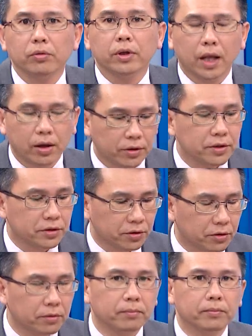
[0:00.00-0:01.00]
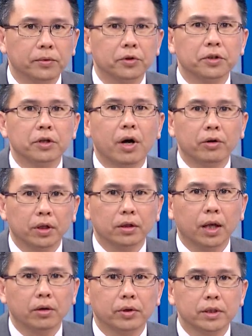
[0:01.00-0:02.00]
你会套很久。有些话我
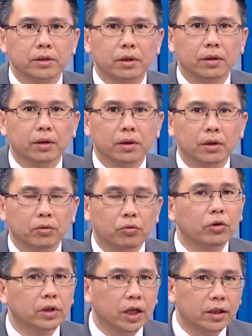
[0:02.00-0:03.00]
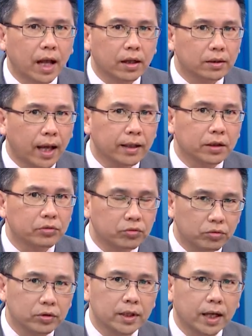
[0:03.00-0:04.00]
点到为止哦。我低档带你
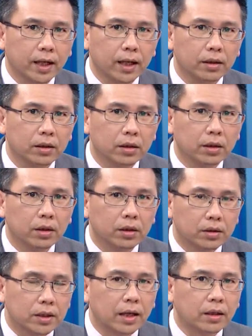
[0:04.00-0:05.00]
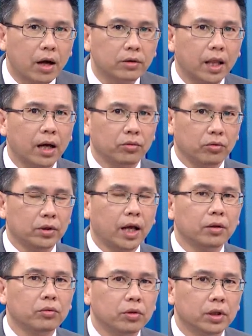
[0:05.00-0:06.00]
做多上来，在高档我
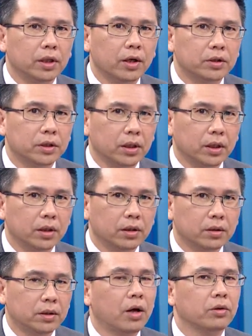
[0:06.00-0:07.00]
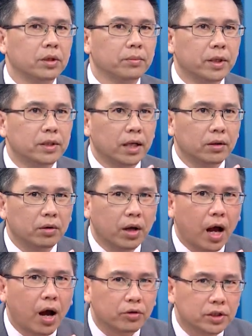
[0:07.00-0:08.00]
带你获利了结。那我这边再
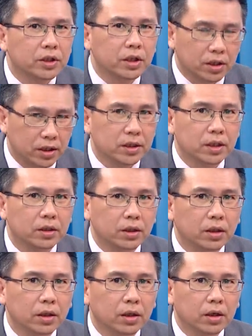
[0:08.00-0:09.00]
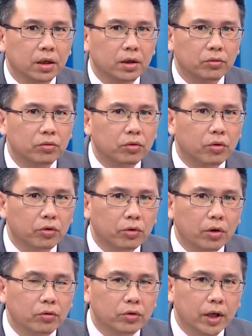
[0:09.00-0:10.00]
好心的提醒你，如果
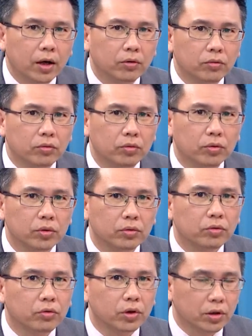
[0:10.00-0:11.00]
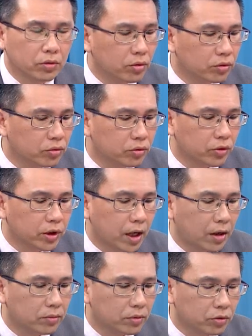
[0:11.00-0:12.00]
原物料股，如果你过度追
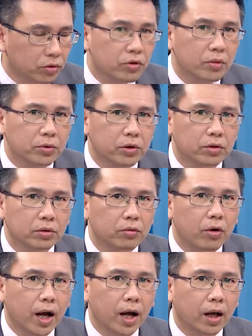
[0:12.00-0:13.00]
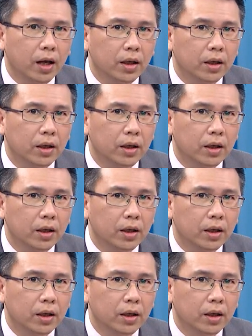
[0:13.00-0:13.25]
高有赚不走的话，